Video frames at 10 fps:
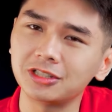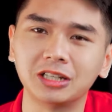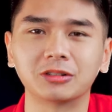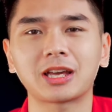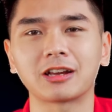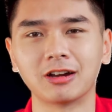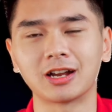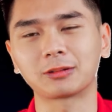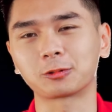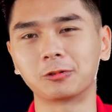chỉ có tại cửa
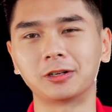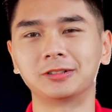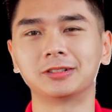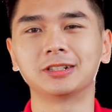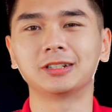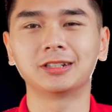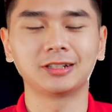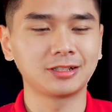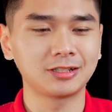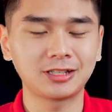hàng Laptop World.
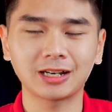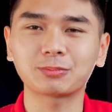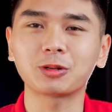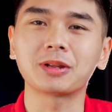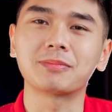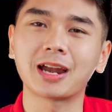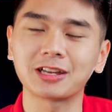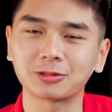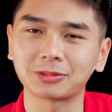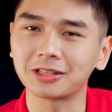Chiếc laptop này mang
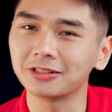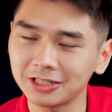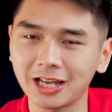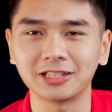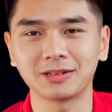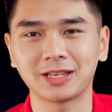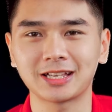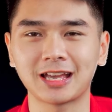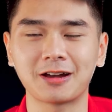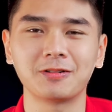lại chúng ta những trải nghiệm
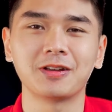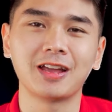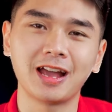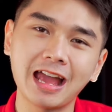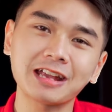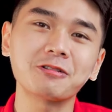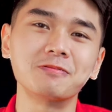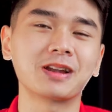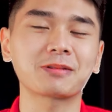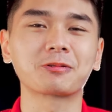ra sao? Hãy
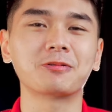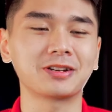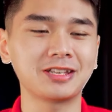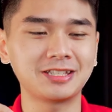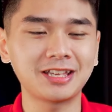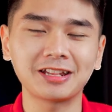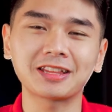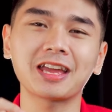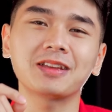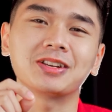cùng Laptop World đi trên
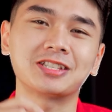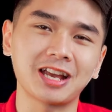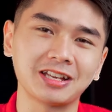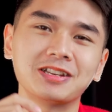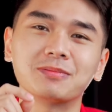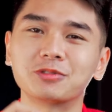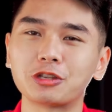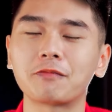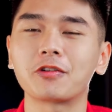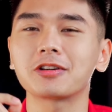tay và trải nghiệm
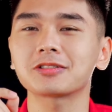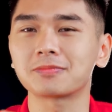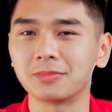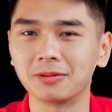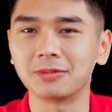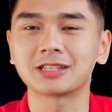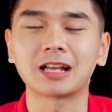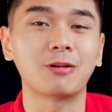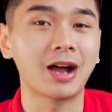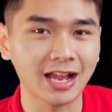Zephyrus
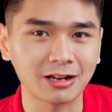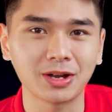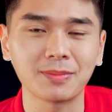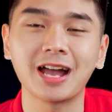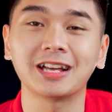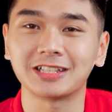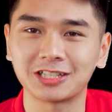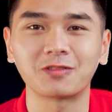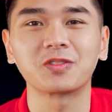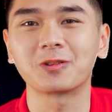M16 2023
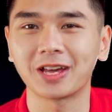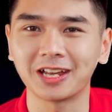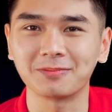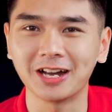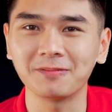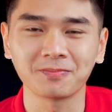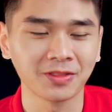trong video này anh em nhé